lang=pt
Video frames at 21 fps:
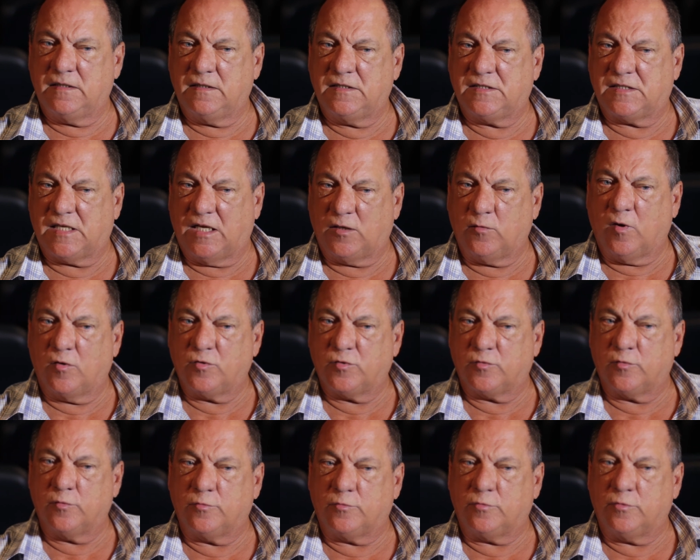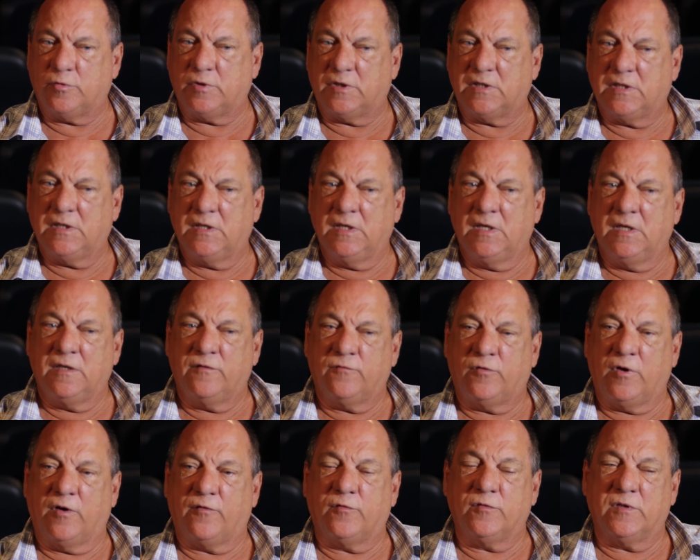Estadual de Cultura, que
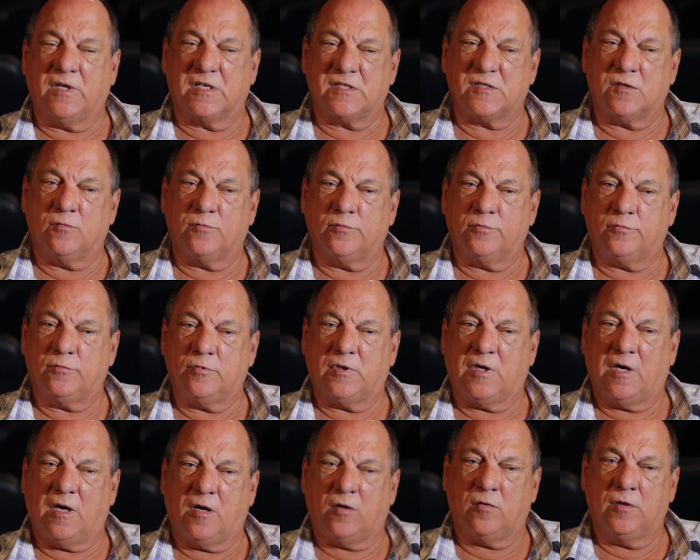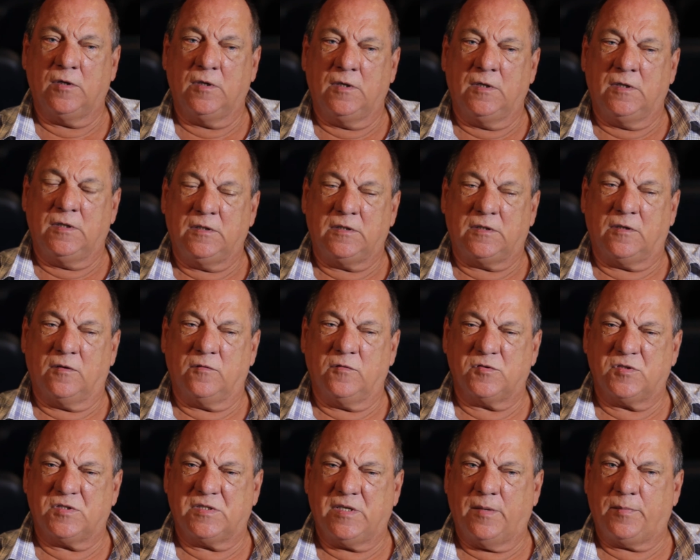foi a Fundação Cultural. Então
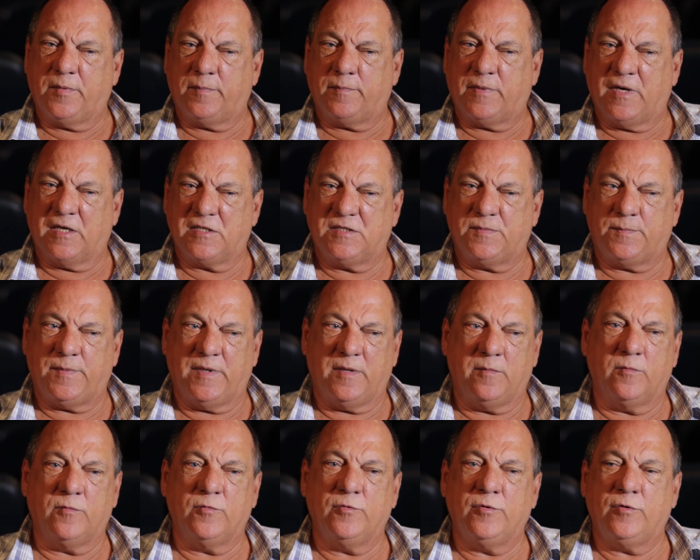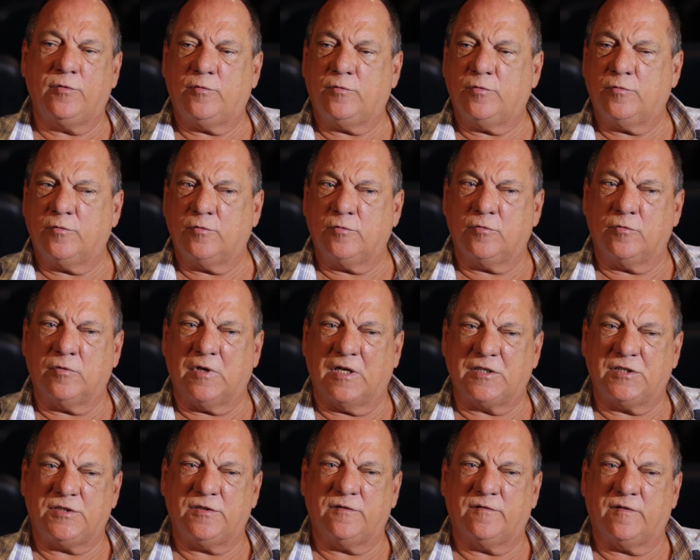eu sempre participei muito
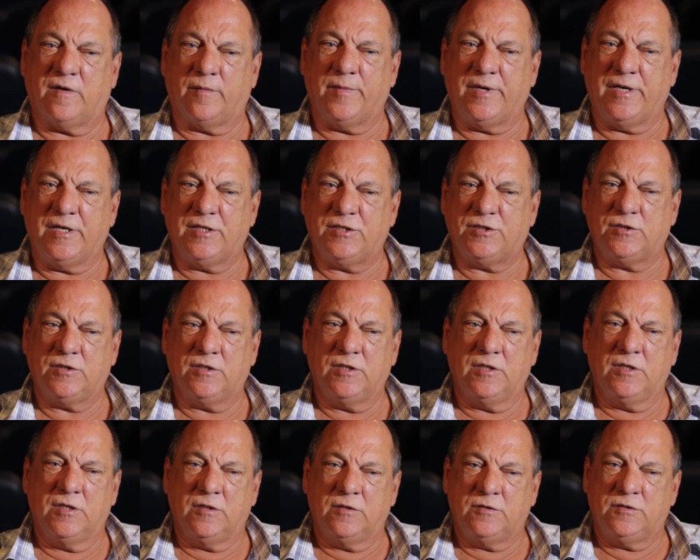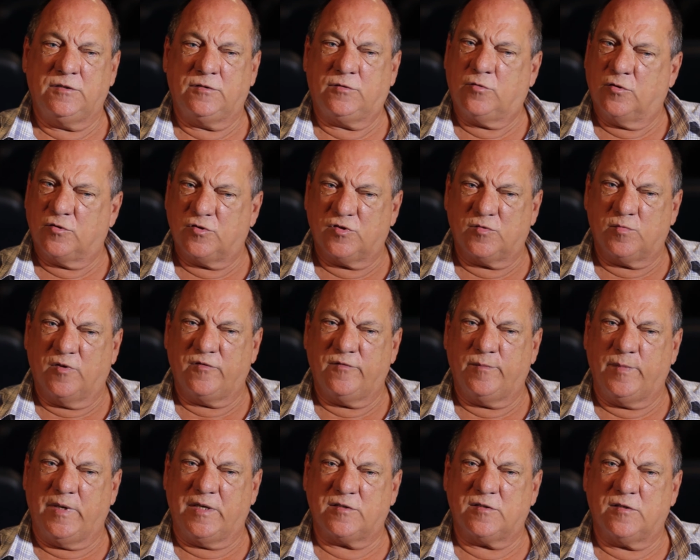ativamente de todos os
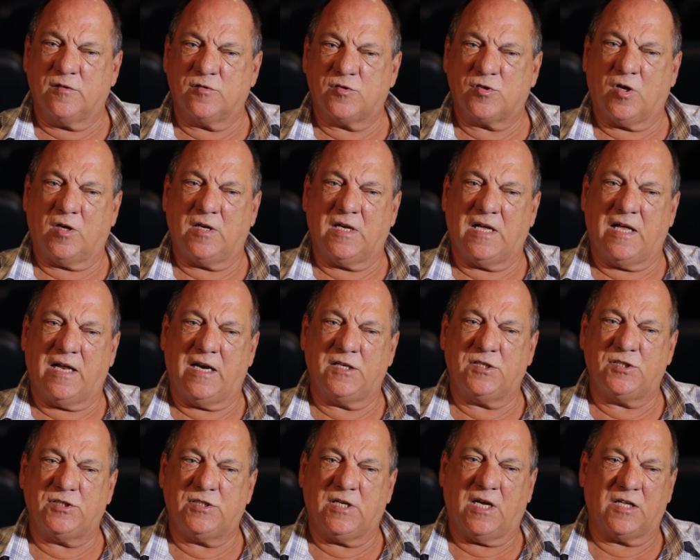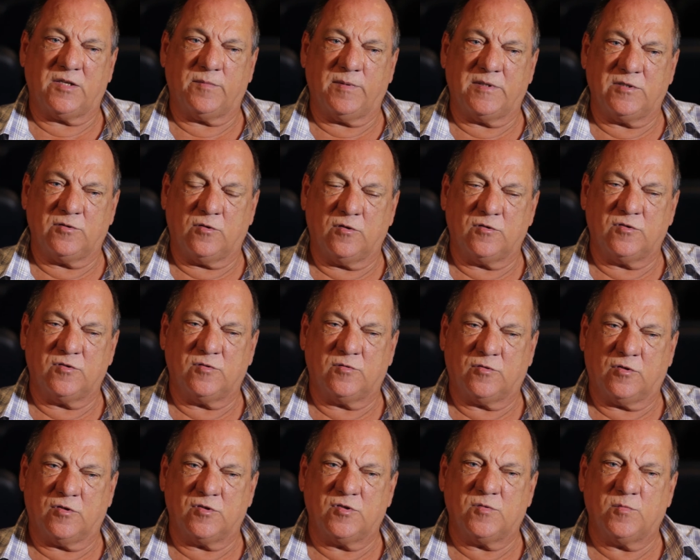movimentos, não só na área de teatro, mas de todos,
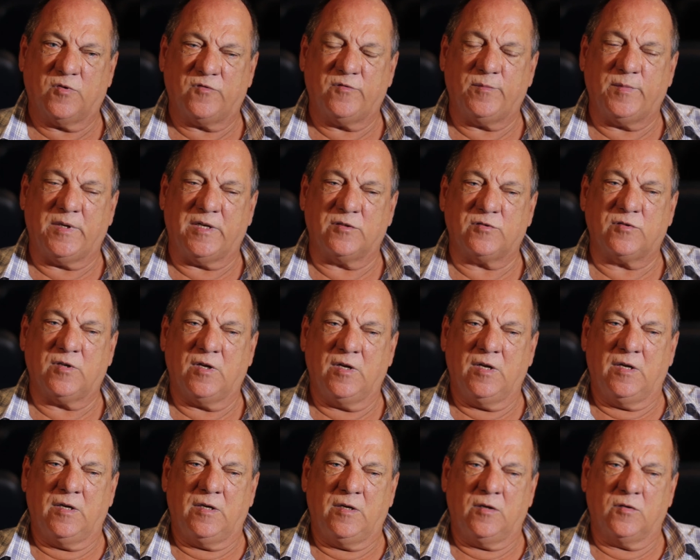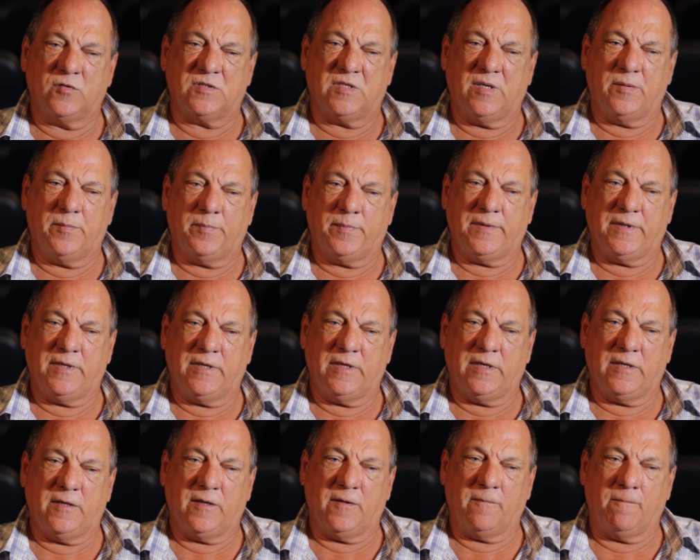todos os movimentos. Eu
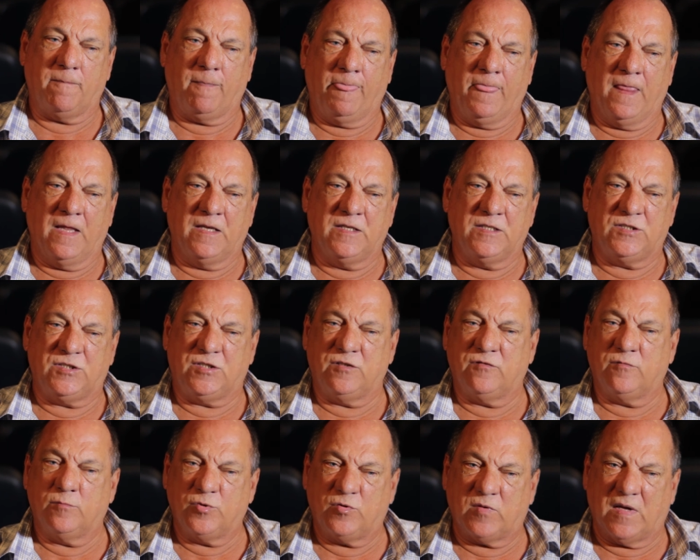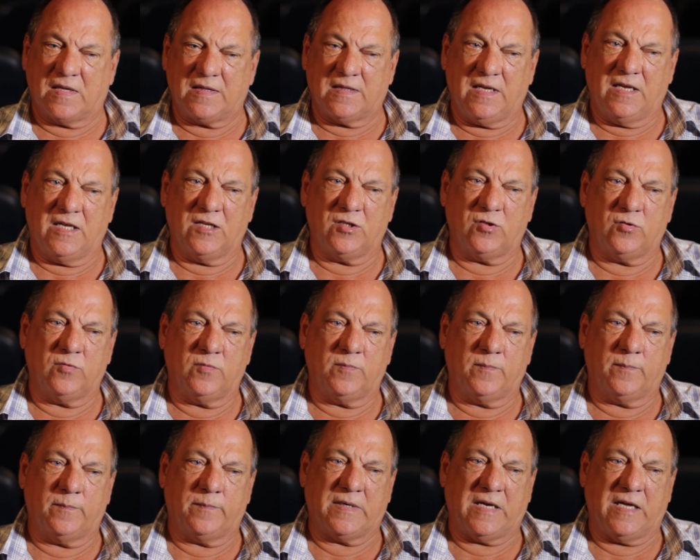sempre estive muito atento
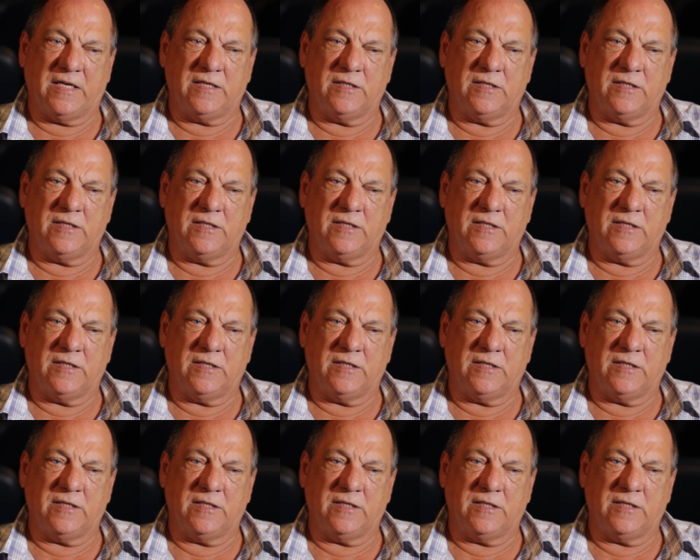para